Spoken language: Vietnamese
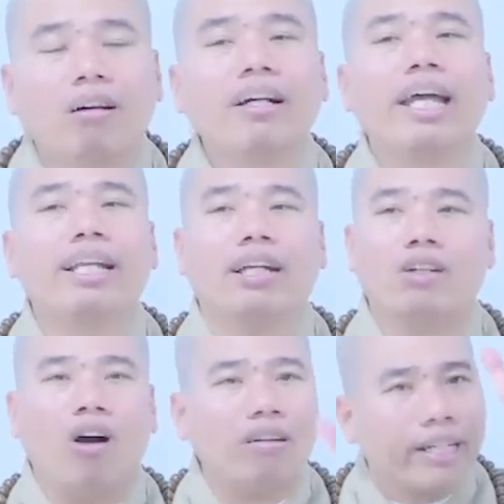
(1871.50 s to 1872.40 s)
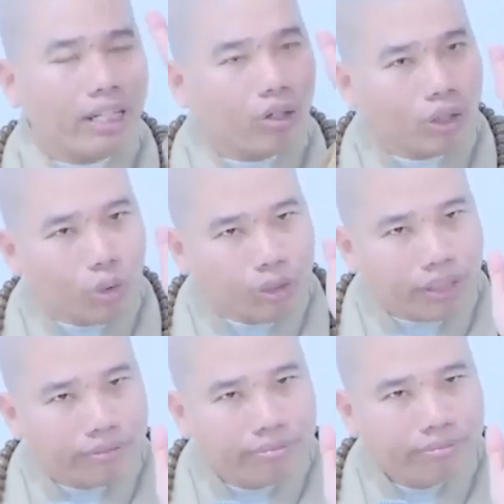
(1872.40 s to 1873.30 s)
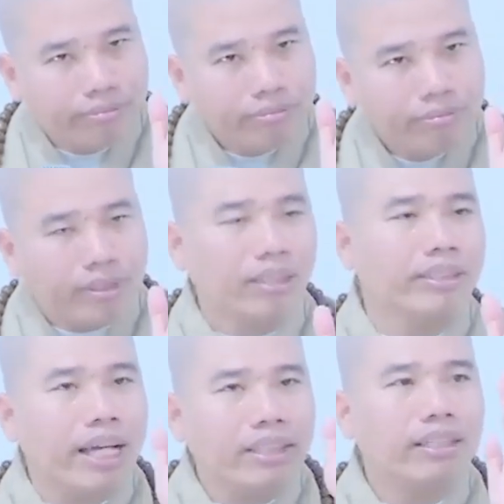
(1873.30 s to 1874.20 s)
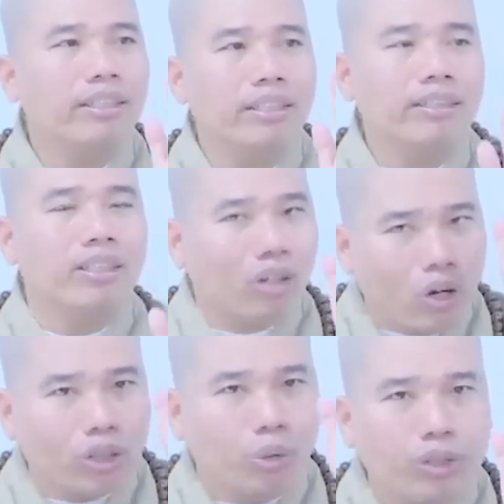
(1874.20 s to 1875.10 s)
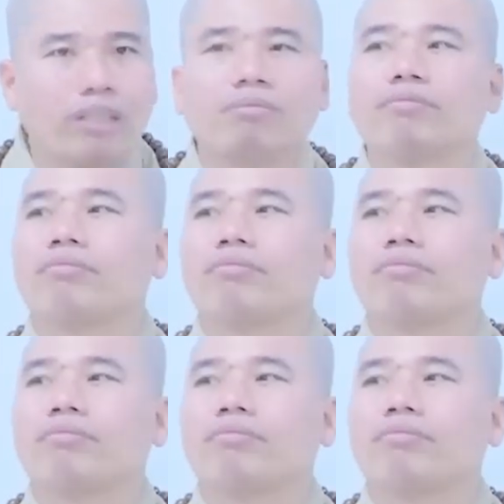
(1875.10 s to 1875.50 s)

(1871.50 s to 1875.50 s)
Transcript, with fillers: còn ở đây là rõ ràng nó có tổ chức từ trên tới dưới nó có tổ chức